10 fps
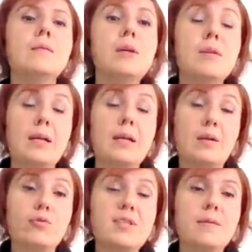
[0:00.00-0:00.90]
e
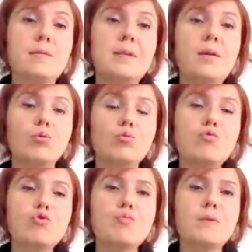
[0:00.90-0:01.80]
ekosistemine
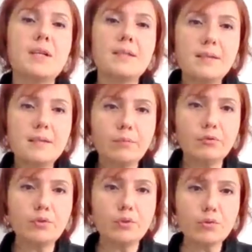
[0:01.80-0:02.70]
olumsuz bir etkide
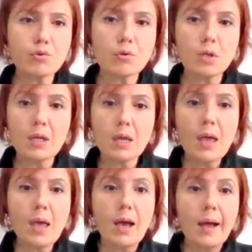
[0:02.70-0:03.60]
bulunuyoruz.
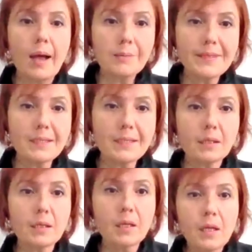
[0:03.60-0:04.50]
Hem de
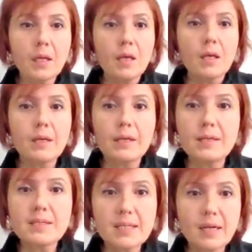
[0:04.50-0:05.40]

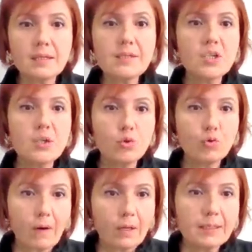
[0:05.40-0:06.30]
e, ziyaretçinin
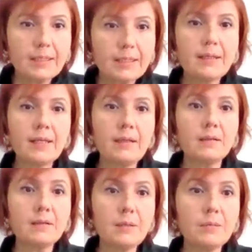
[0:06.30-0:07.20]
güvenliğine
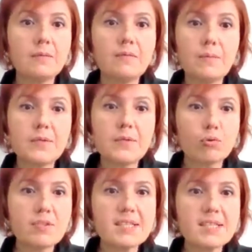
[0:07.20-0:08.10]
değil mi ve
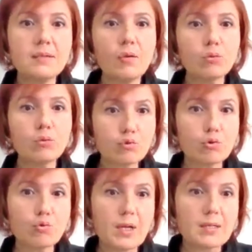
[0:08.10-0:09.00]
psikolojisine de
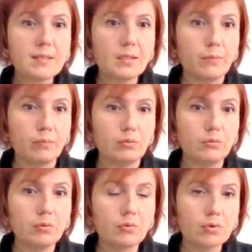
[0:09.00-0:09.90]
olumsuz bir etkide
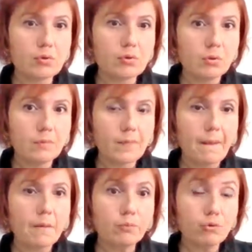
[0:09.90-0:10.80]
bulunuyoruz.
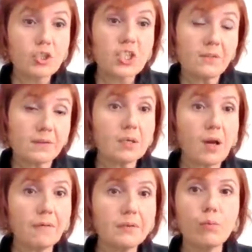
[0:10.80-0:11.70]
Evet. Bu çift
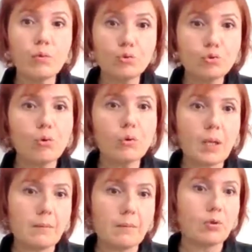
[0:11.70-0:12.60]
taraflı boyutu
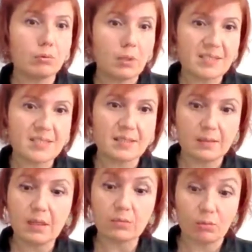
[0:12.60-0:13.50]
olan bir konu
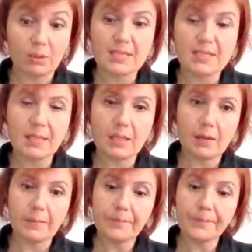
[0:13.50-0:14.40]
aslında
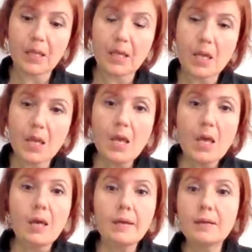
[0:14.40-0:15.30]
dolayısıyla.
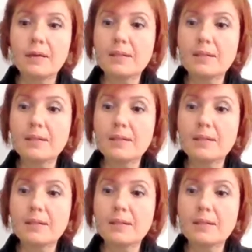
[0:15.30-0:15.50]
Ee,